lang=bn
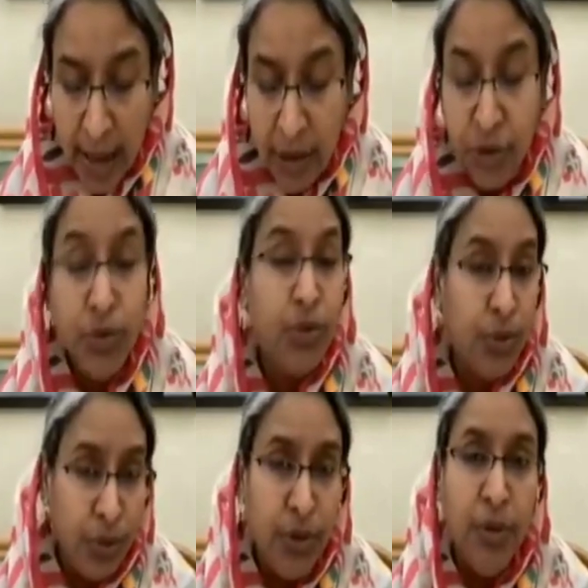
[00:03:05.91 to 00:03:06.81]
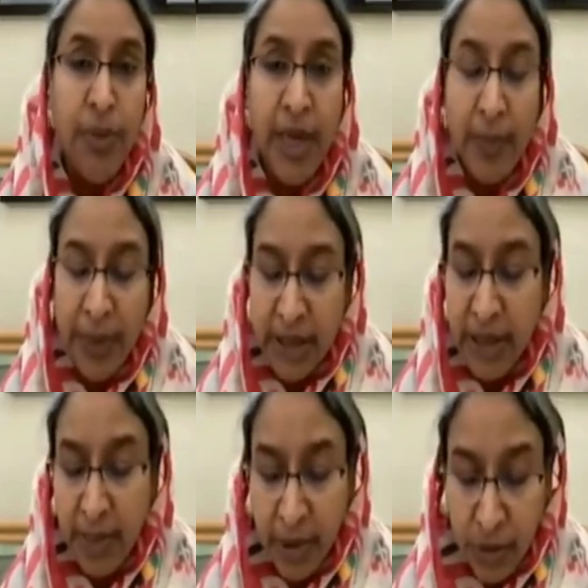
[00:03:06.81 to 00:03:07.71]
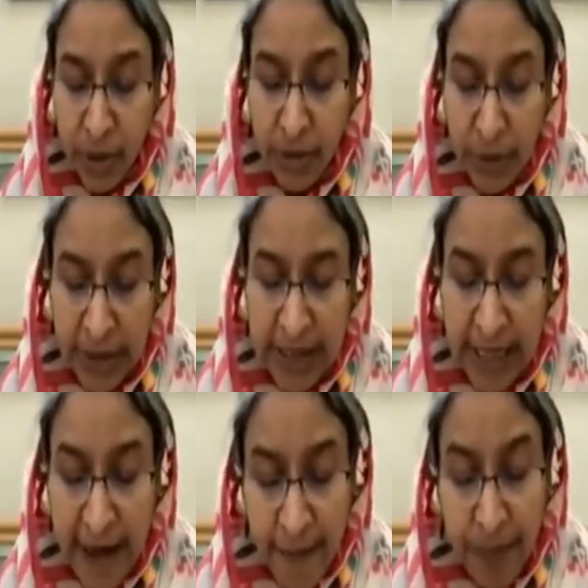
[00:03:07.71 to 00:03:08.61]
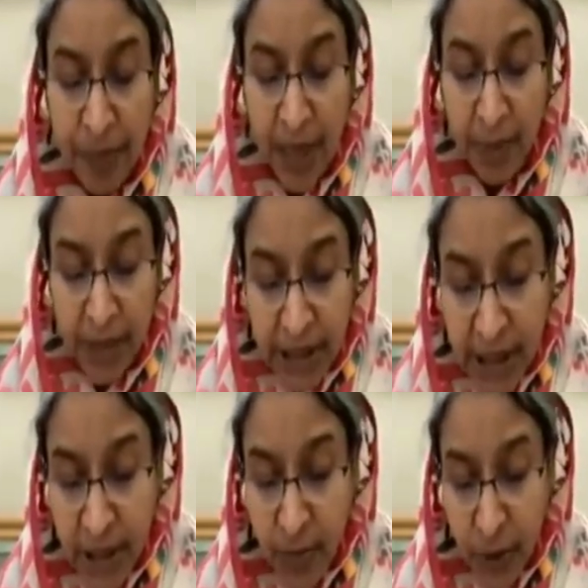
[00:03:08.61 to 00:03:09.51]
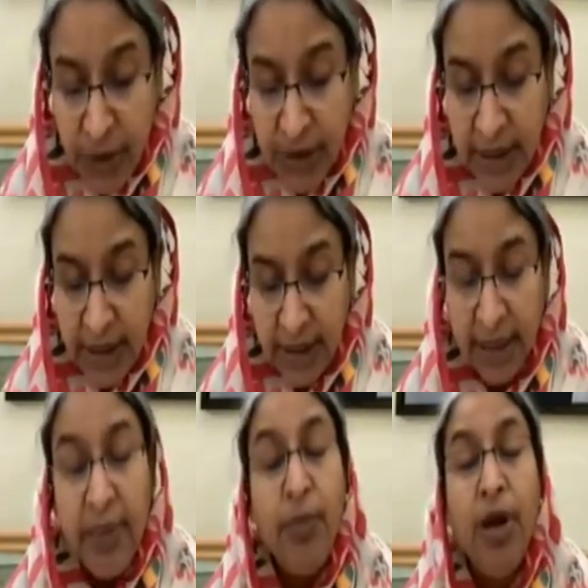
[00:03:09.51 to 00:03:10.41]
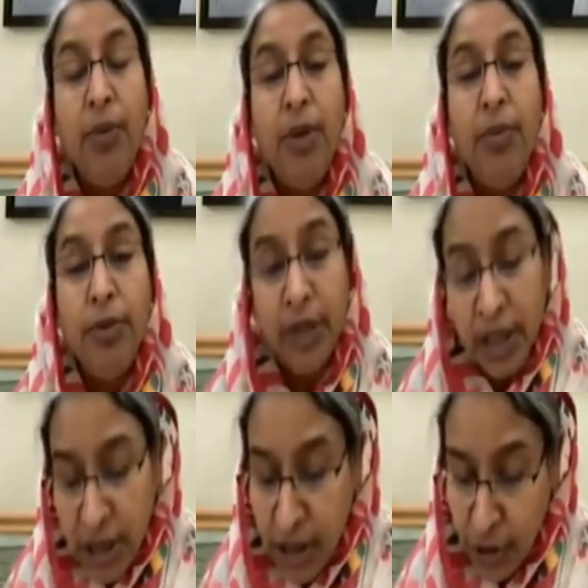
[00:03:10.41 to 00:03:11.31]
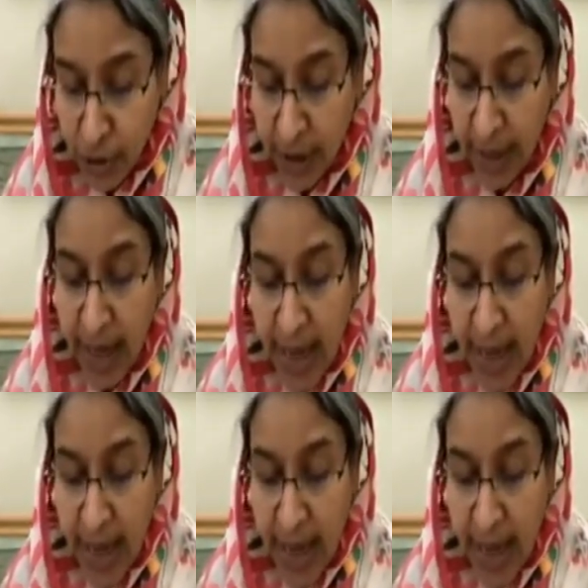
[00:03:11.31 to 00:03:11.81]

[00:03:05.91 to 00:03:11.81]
কিছু তথ্য আমি আপনাদের সামনে তুলে ধরতে চাই বিশেষ পরিস্থিতিতে ফলাফল প্রকাশের জন্য